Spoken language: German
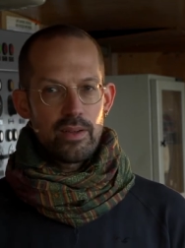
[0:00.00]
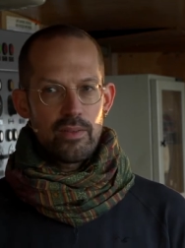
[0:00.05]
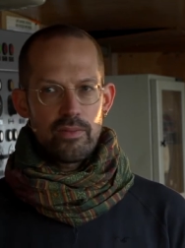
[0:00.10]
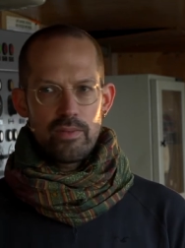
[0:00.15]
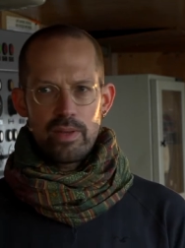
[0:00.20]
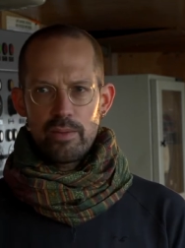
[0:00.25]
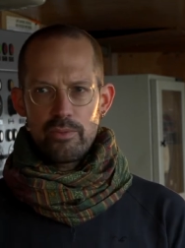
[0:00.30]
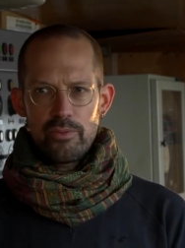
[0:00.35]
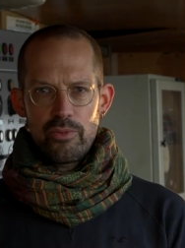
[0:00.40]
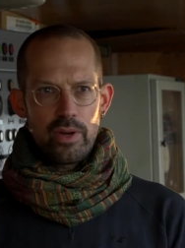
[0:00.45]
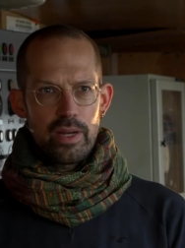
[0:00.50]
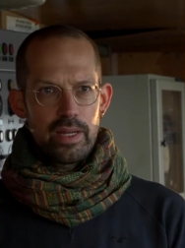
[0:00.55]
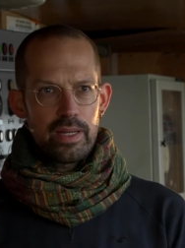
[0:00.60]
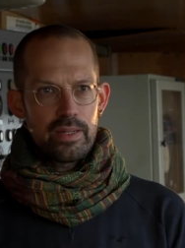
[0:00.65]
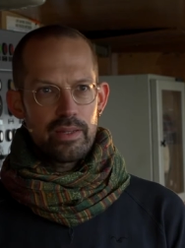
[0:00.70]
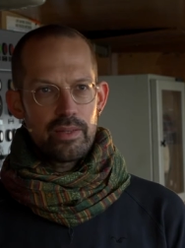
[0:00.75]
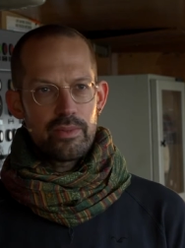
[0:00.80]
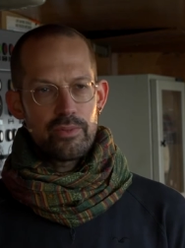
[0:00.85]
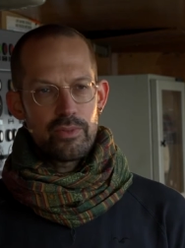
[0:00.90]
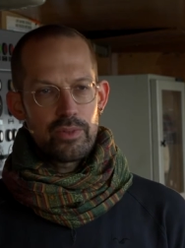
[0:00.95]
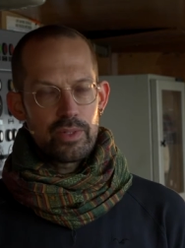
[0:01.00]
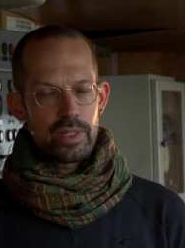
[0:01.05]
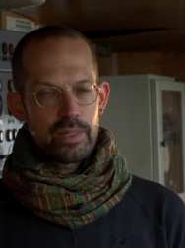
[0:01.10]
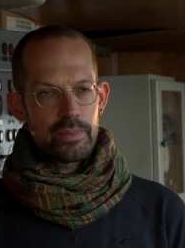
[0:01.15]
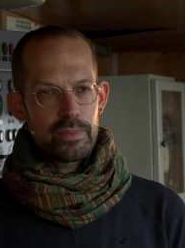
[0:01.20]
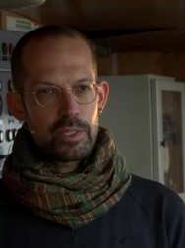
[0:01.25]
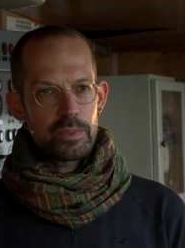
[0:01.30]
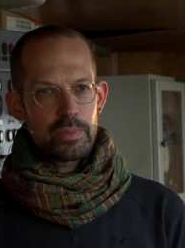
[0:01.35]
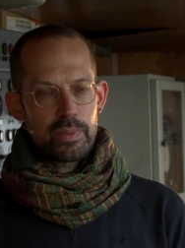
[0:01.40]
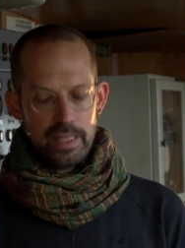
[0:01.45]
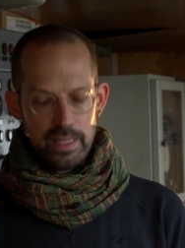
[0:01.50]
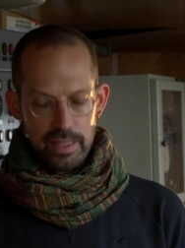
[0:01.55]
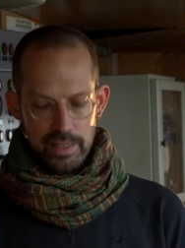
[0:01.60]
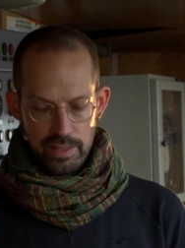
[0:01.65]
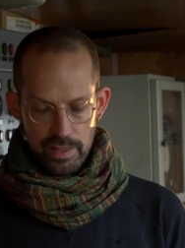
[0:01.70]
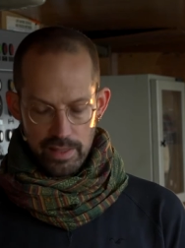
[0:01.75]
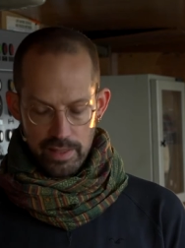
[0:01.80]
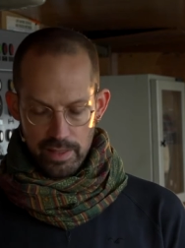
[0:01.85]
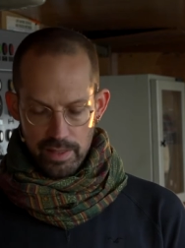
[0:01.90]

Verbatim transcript: Wir haben vorher, vor dem Gespräch,